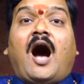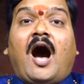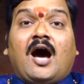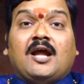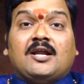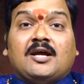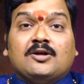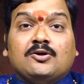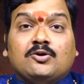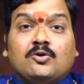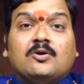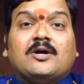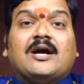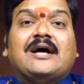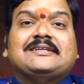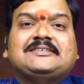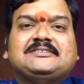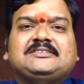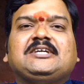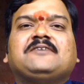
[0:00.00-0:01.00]
ఆ రంగు
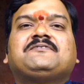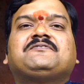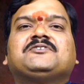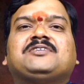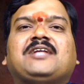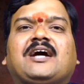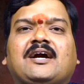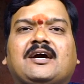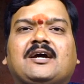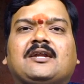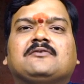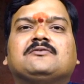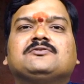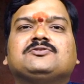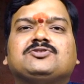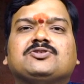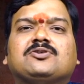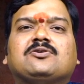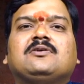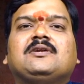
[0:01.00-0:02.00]
ఖర్చీఫ్ దగ్గర
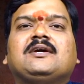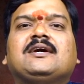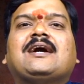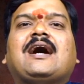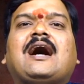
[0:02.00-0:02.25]
ఉంచుకొని